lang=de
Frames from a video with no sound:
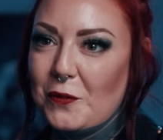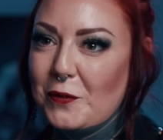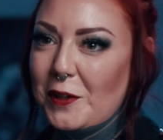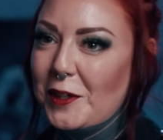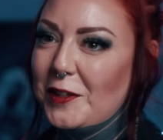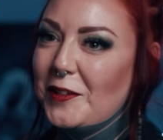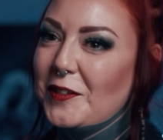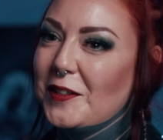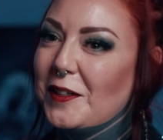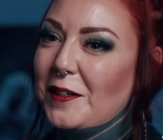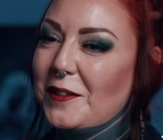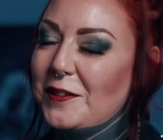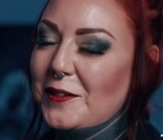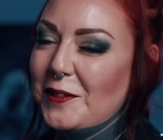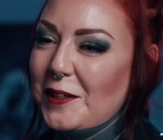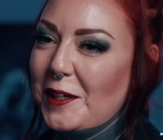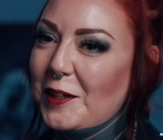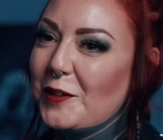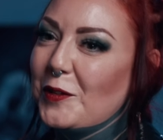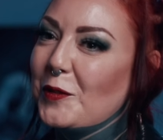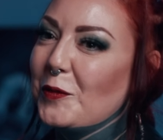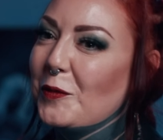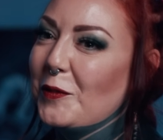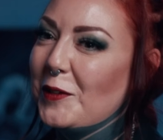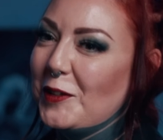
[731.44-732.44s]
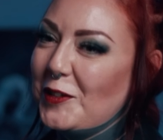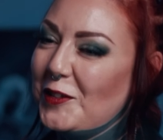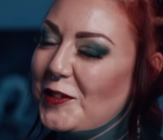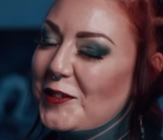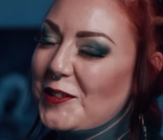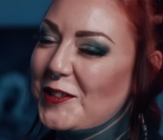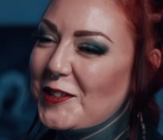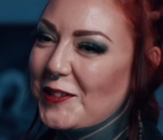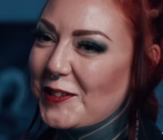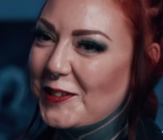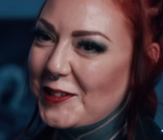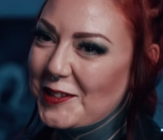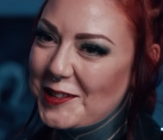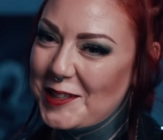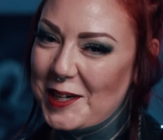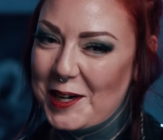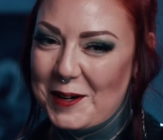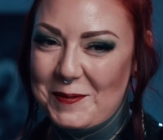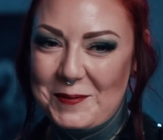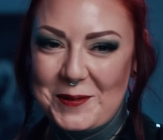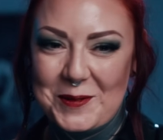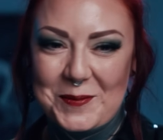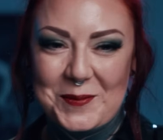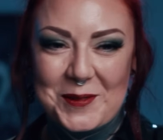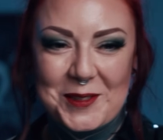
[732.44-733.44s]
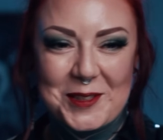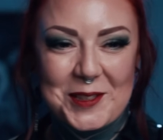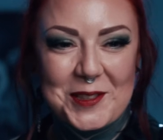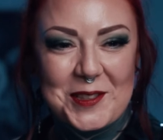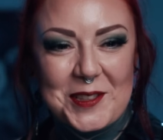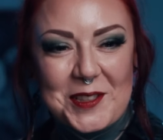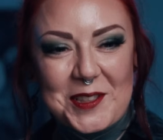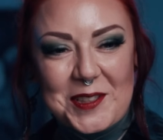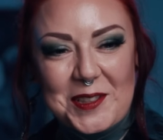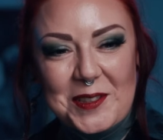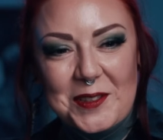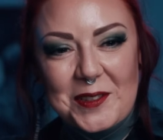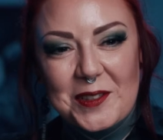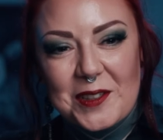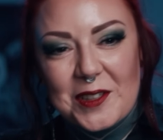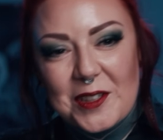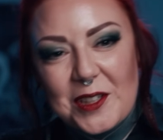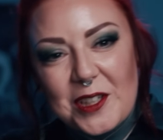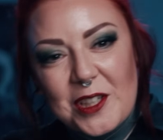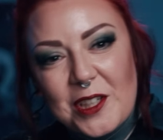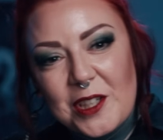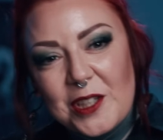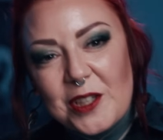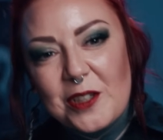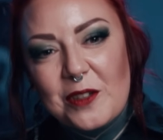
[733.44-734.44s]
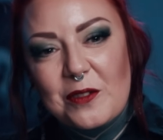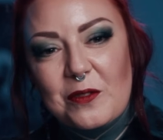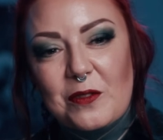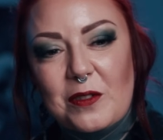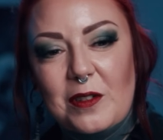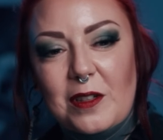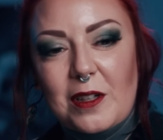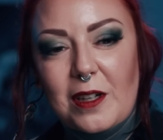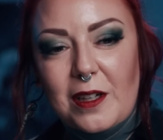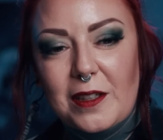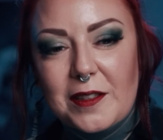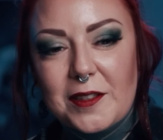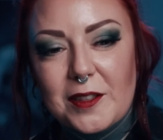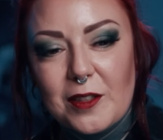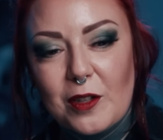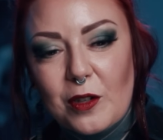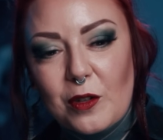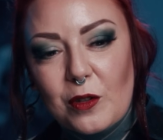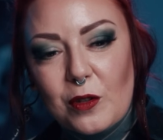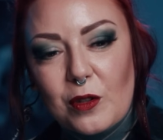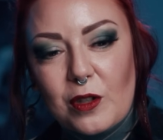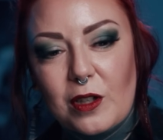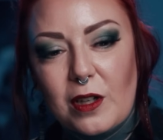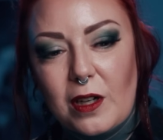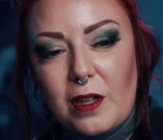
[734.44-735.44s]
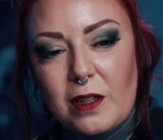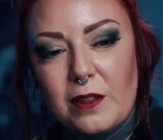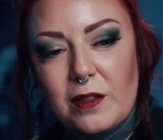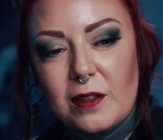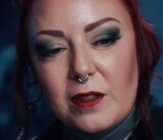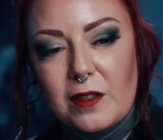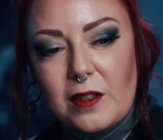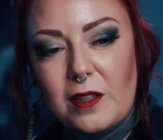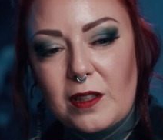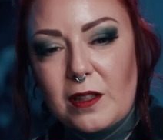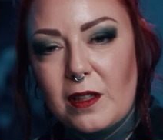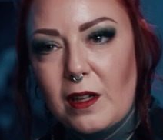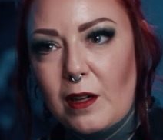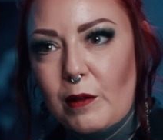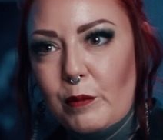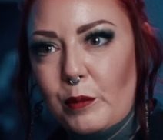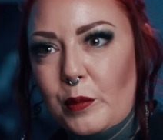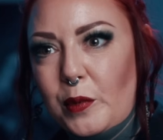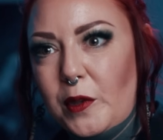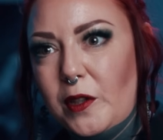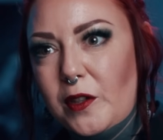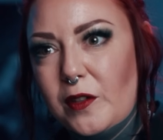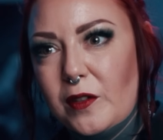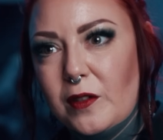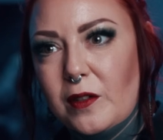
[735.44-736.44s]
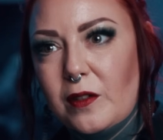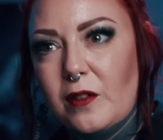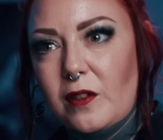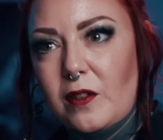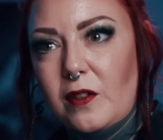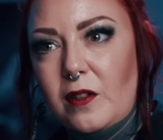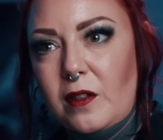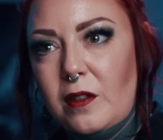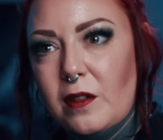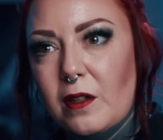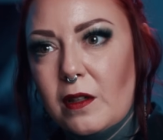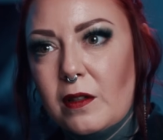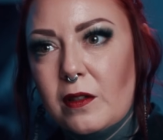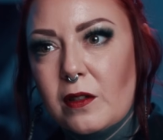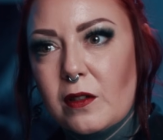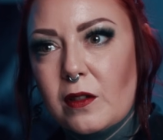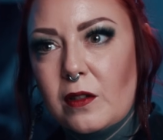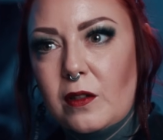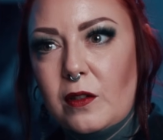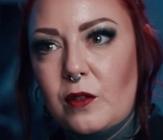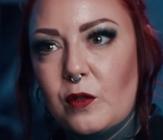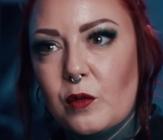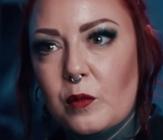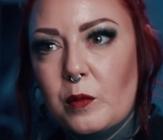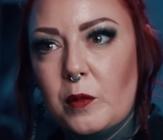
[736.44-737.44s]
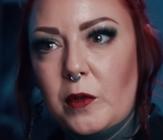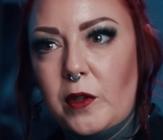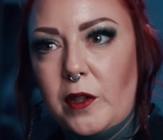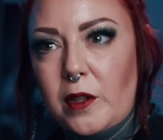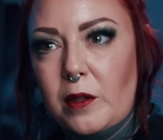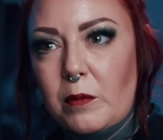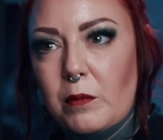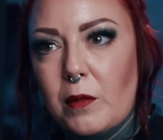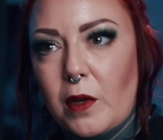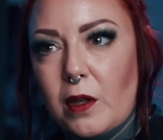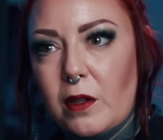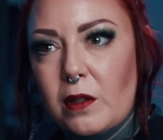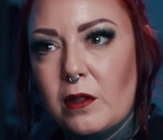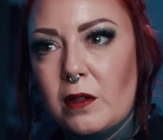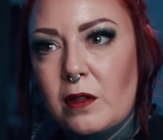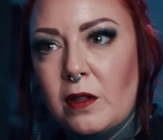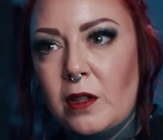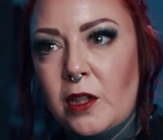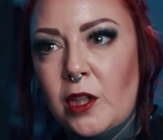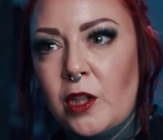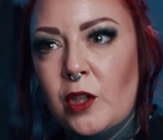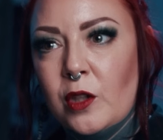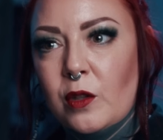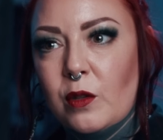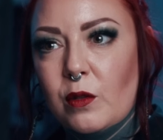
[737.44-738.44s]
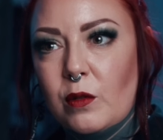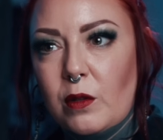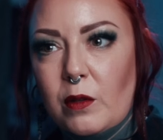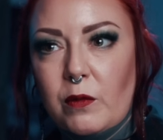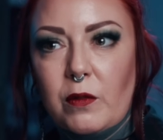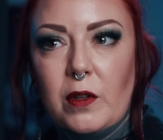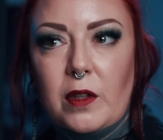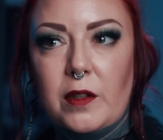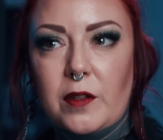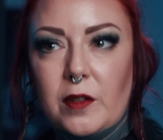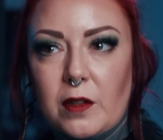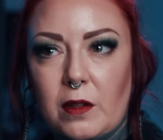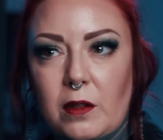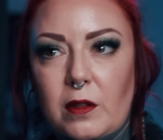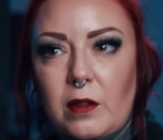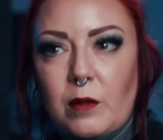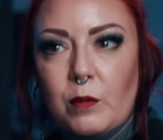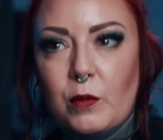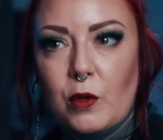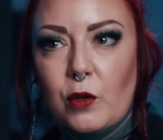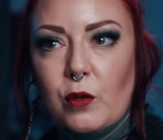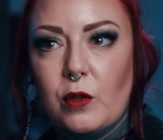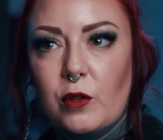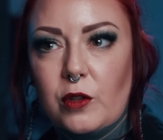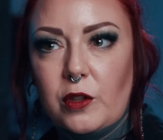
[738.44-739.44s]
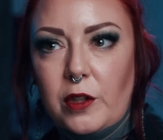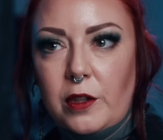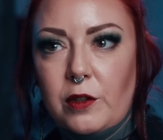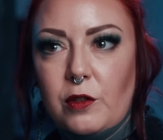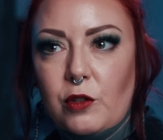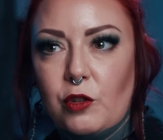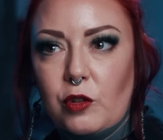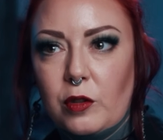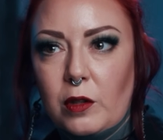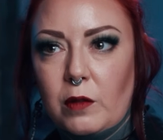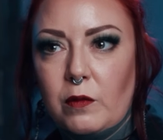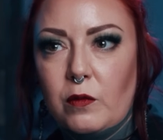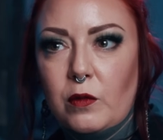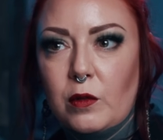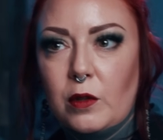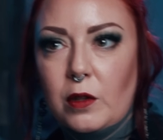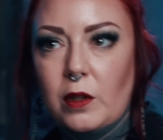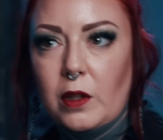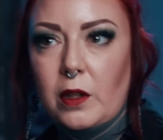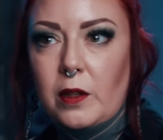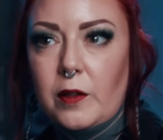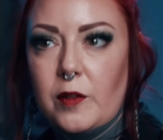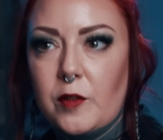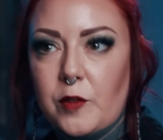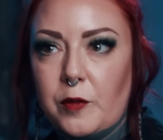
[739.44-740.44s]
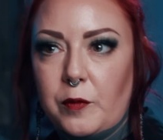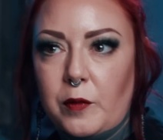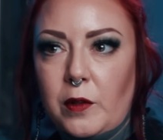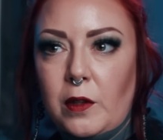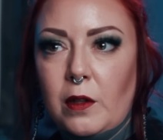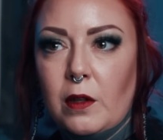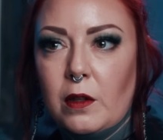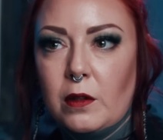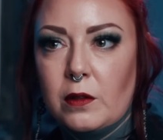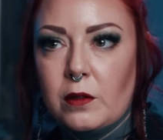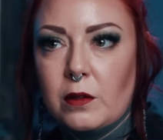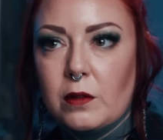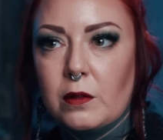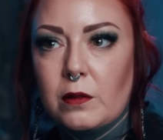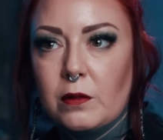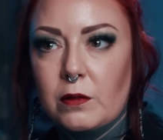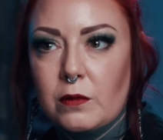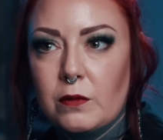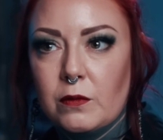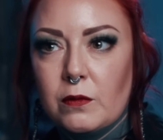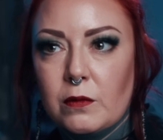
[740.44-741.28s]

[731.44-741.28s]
weil ich eine extrovertiertere Dame bin, die vielleicht auch andere Dinge anbietet, die andere nicht unbedingt machen. Oder weil ich halt eben auch authentischer wirke als viele andere.